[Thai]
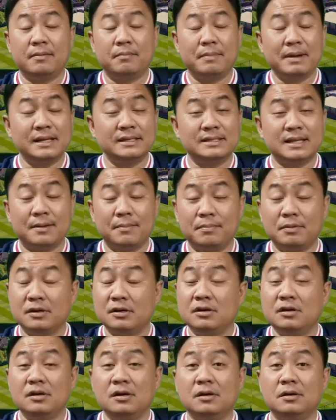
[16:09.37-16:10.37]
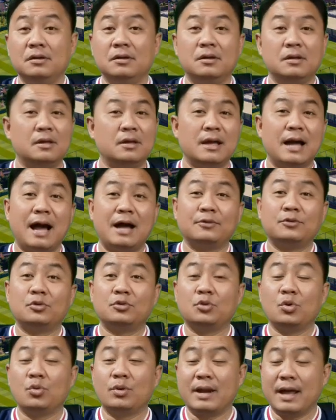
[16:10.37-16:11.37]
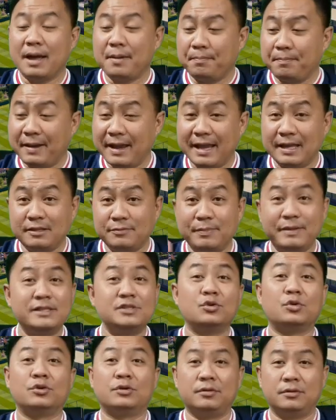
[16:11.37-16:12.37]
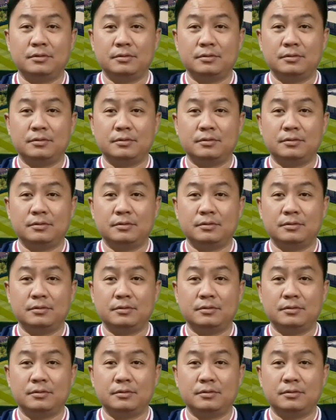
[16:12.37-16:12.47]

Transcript: ไม่สับคือเอาตรงๆนะเพสไม่สุด